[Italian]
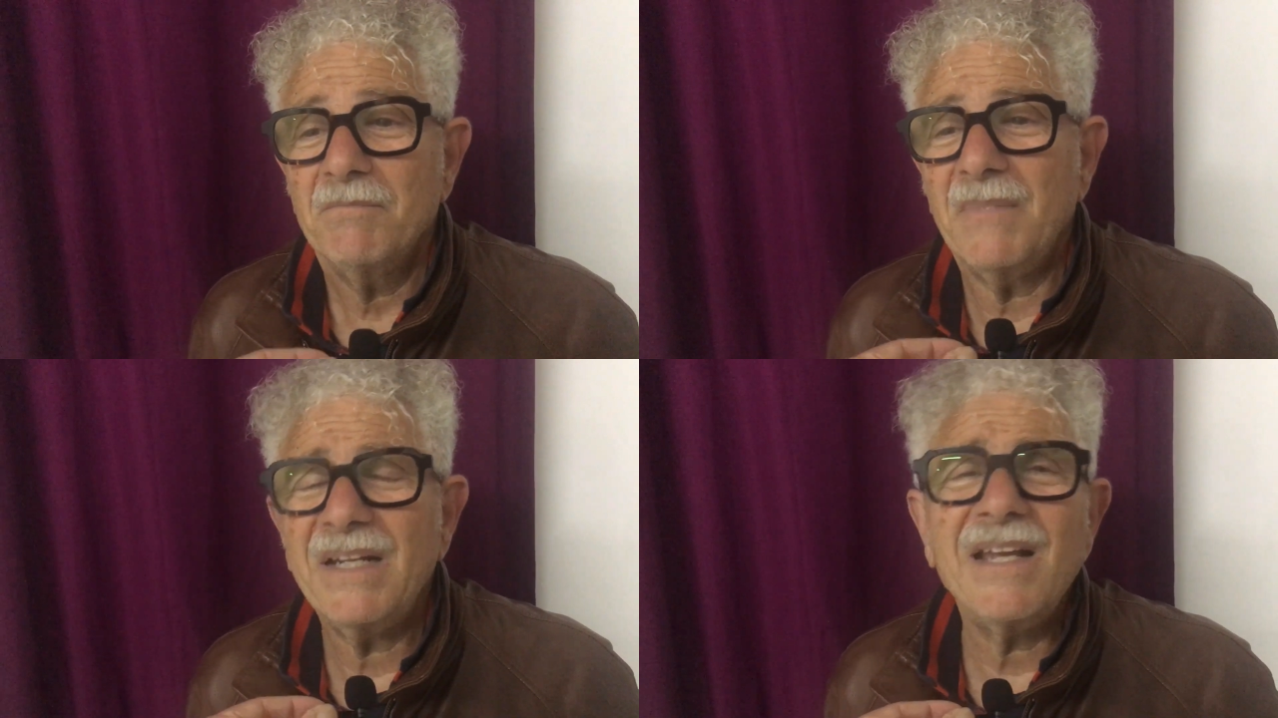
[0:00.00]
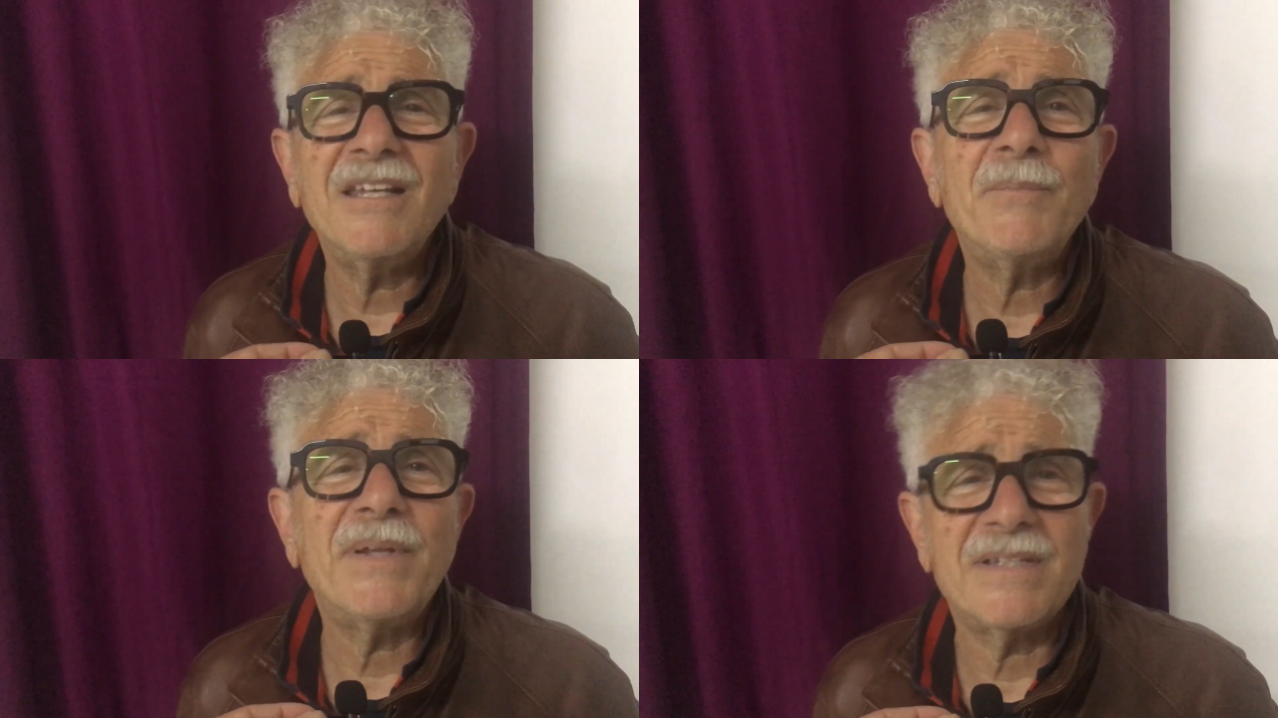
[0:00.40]
ma
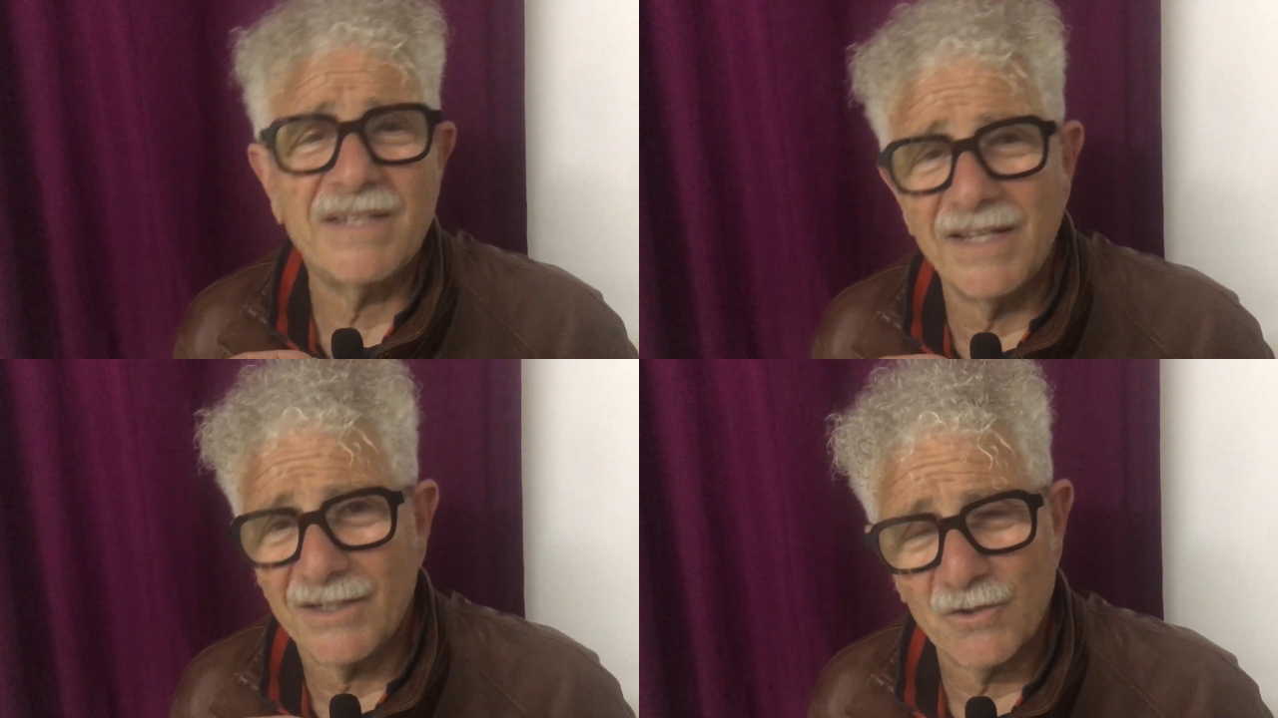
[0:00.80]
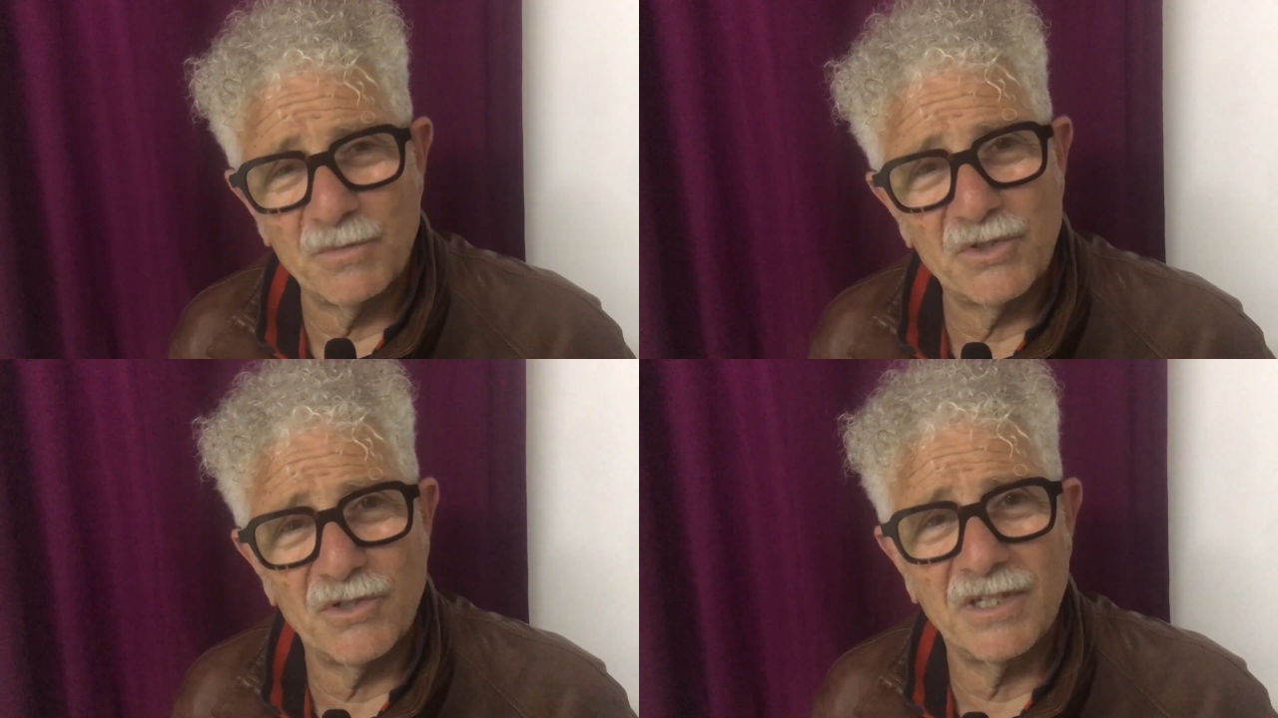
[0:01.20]
neanche per scherzo
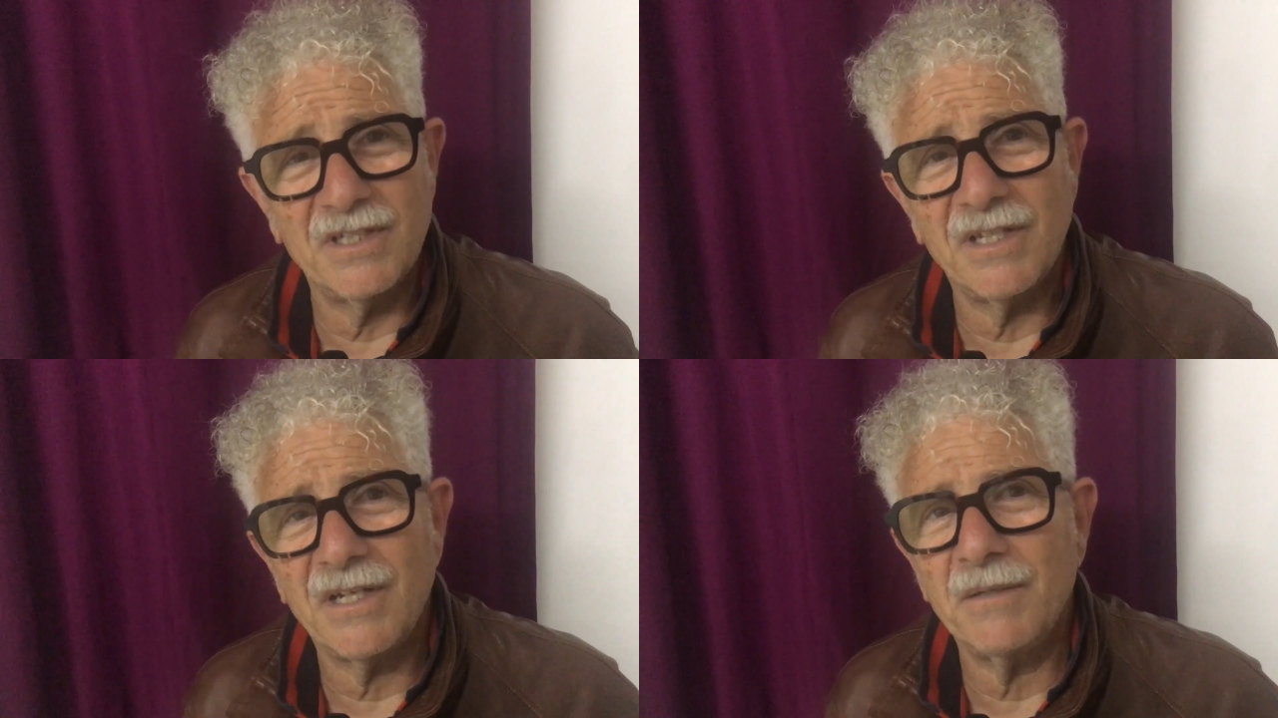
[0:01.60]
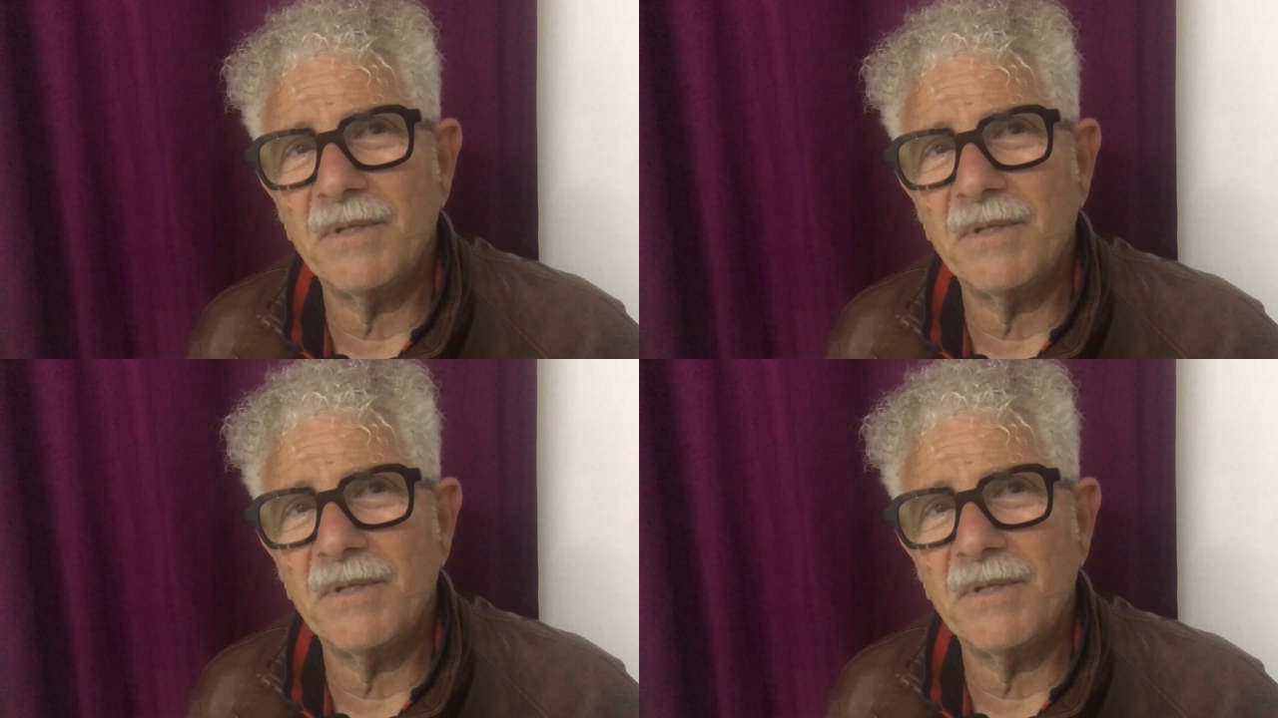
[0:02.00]
bisogna dirlo,